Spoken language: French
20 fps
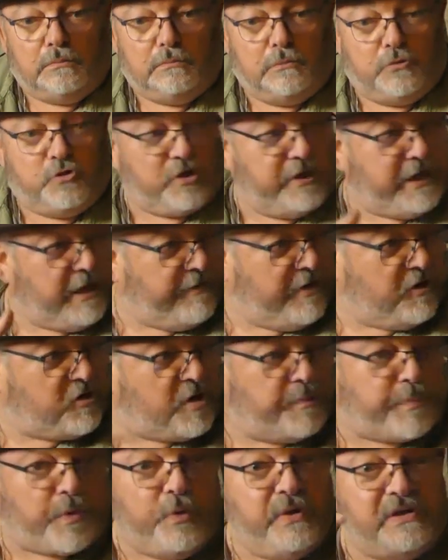j'en avais, je
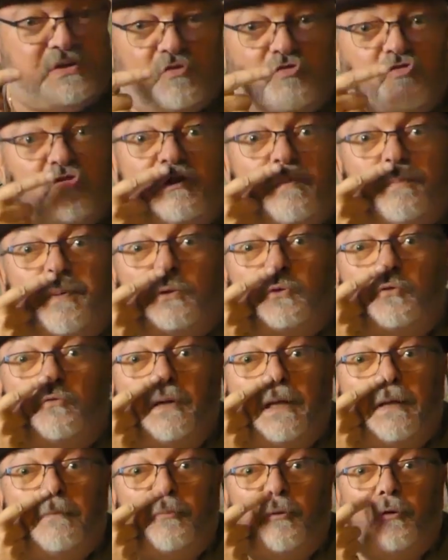sais pas où ils sont, je sais sais pas
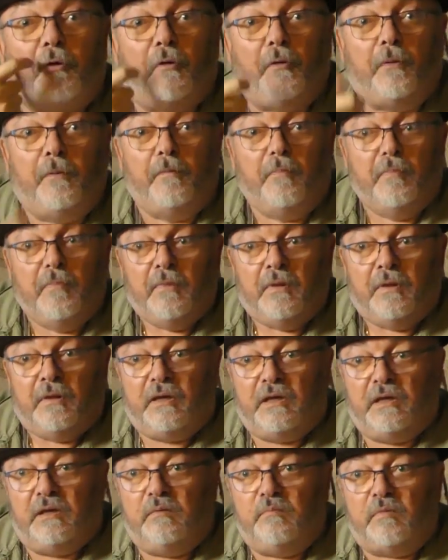retrouver. Hein, pour, euh,
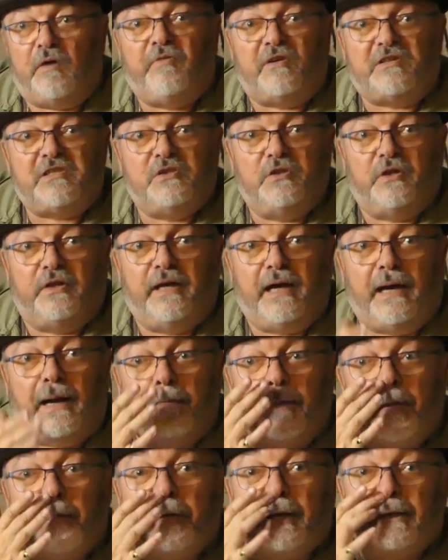moi voisine en a,
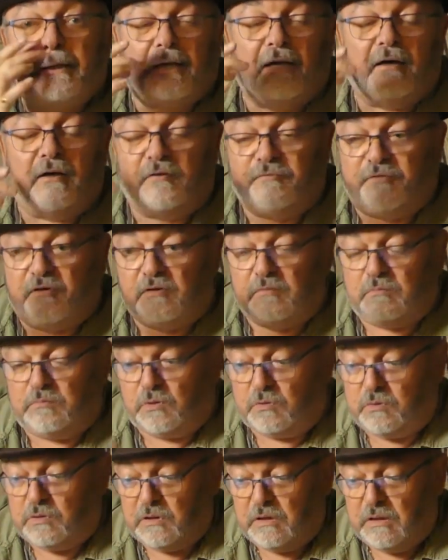elle me les prêtera, enfin
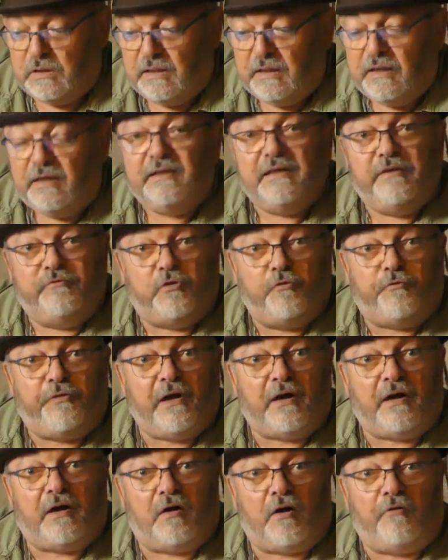bon. Des vieux
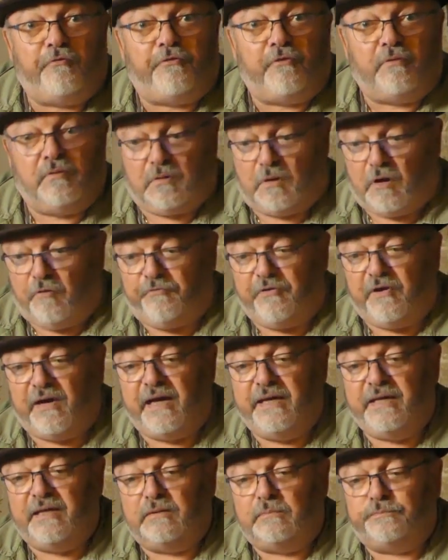fers en,
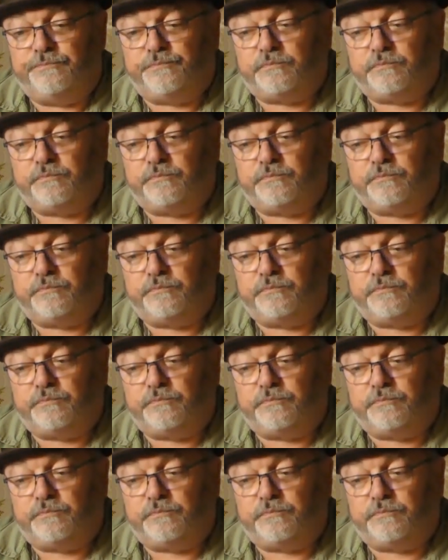ferraille.